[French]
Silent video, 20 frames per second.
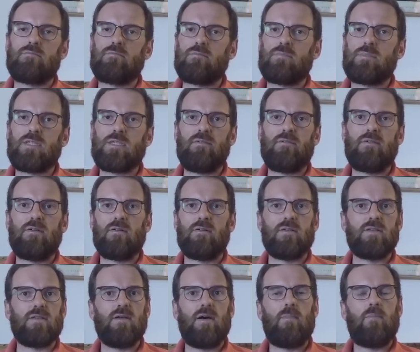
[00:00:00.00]
ça
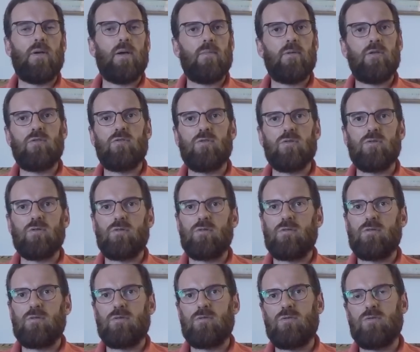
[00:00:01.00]
va, permettre
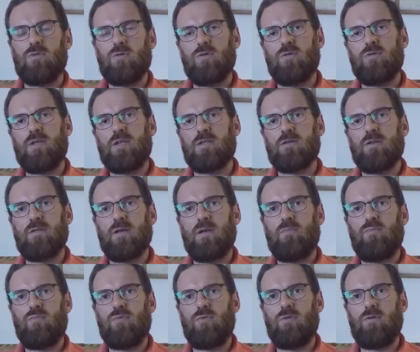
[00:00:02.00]
de, redescendre un
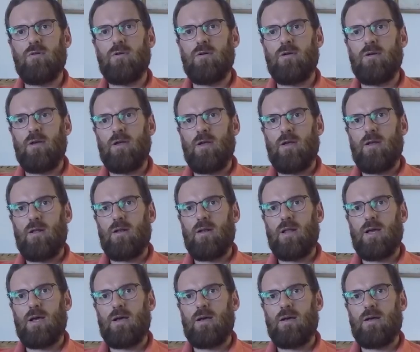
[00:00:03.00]
peu
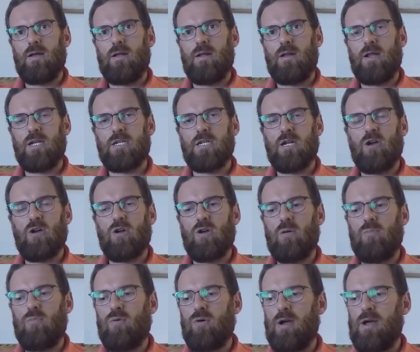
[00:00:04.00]
la, chaleur
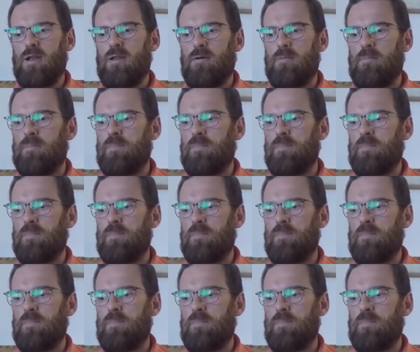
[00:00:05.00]
corporelle.